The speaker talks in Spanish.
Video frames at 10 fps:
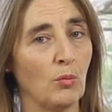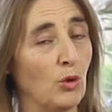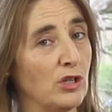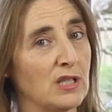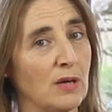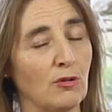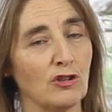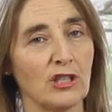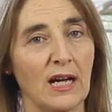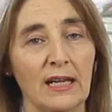muy
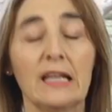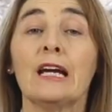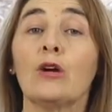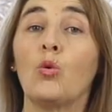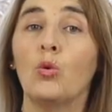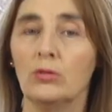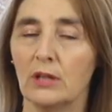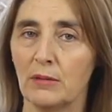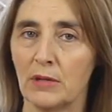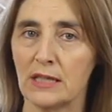sabrosa y que
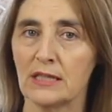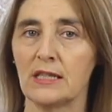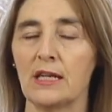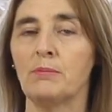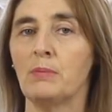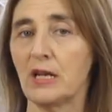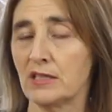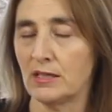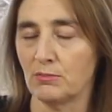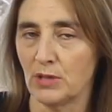cunde más, eh,
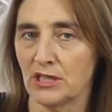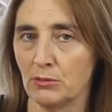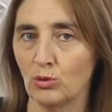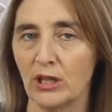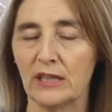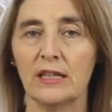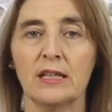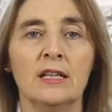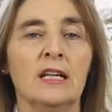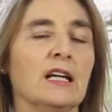más, es más
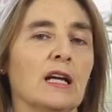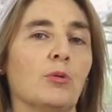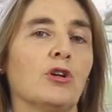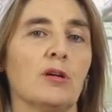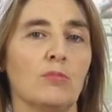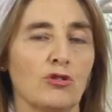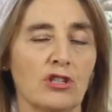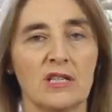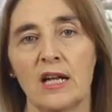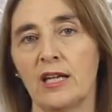abundante que, por ejemplo, si
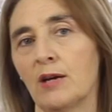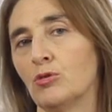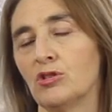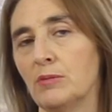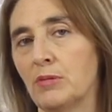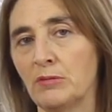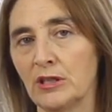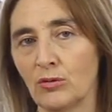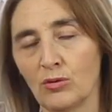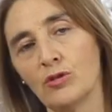salteamos
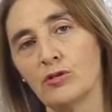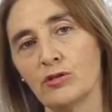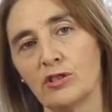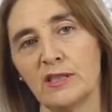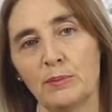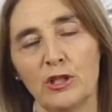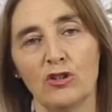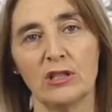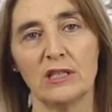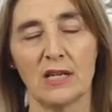simplemente unos
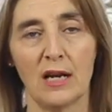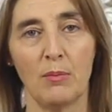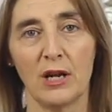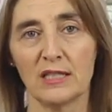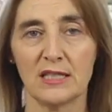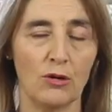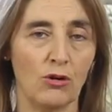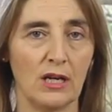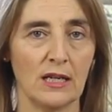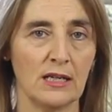champiñones a la plancha o
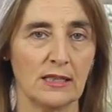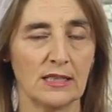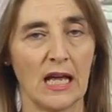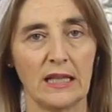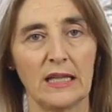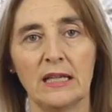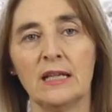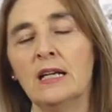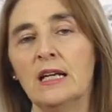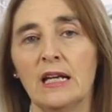en la sartén,
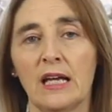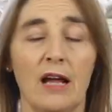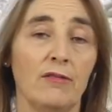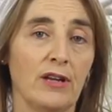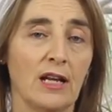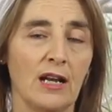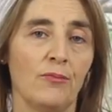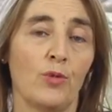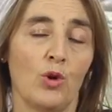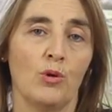que al
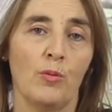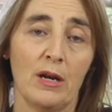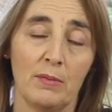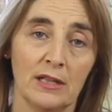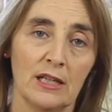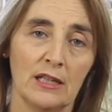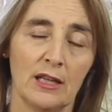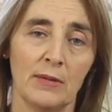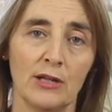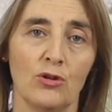final, como merman de
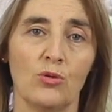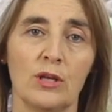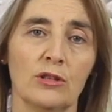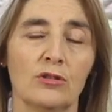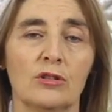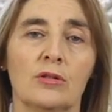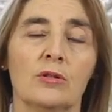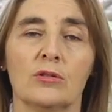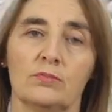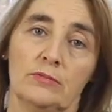tamaño
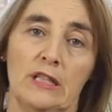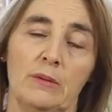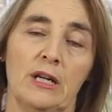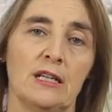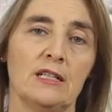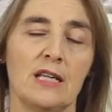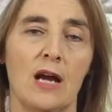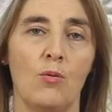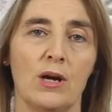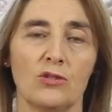cuando liberan ese
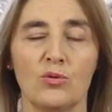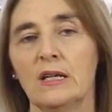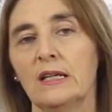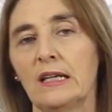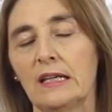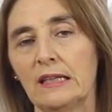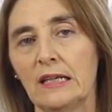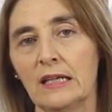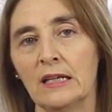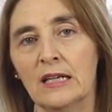agua que suelen
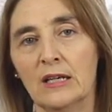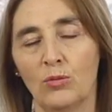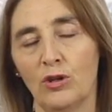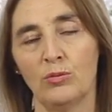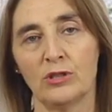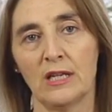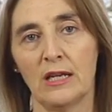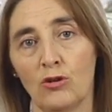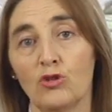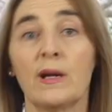retener, bueno, pues eh,
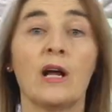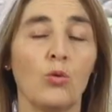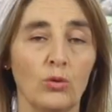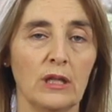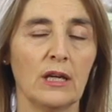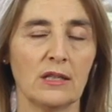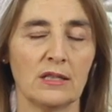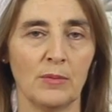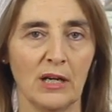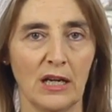nos van a cundir de
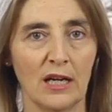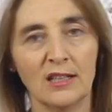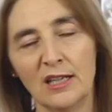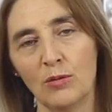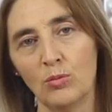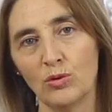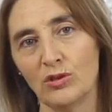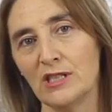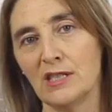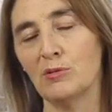esta manera
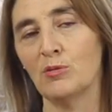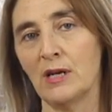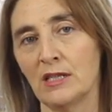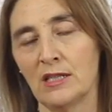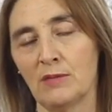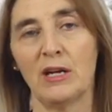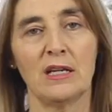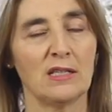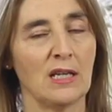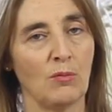muchísimo más. Van
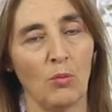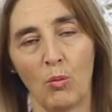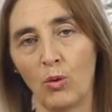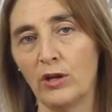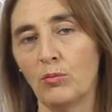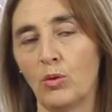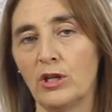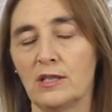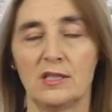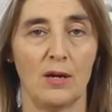a ser muy,
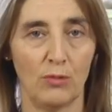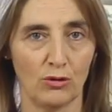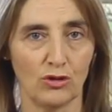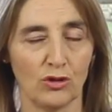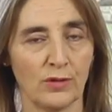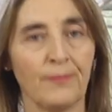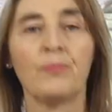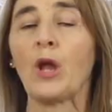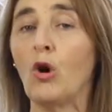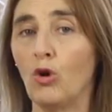muy sabrosos.
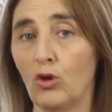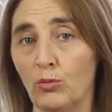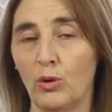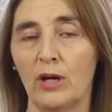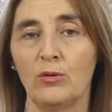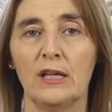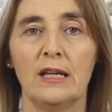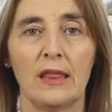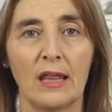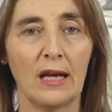Hoy voy a
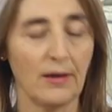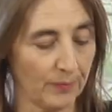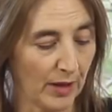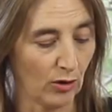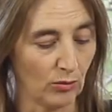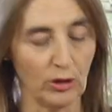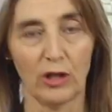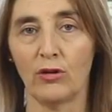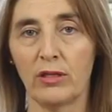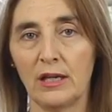utilizar el robot de
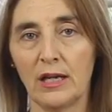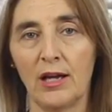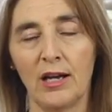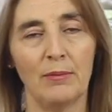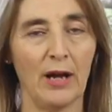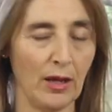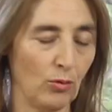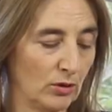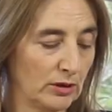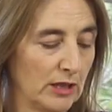cocina, la
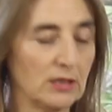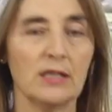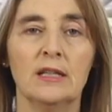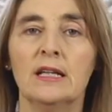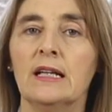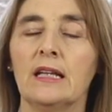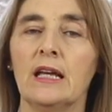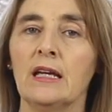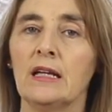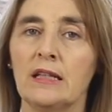MyCookTouch
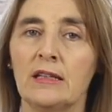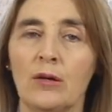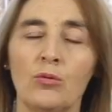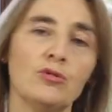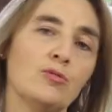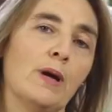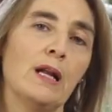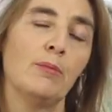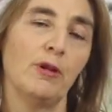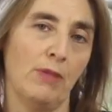de, de Taurus,
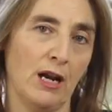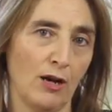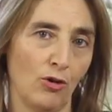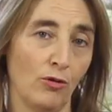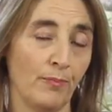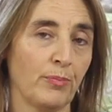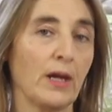para prepararlo.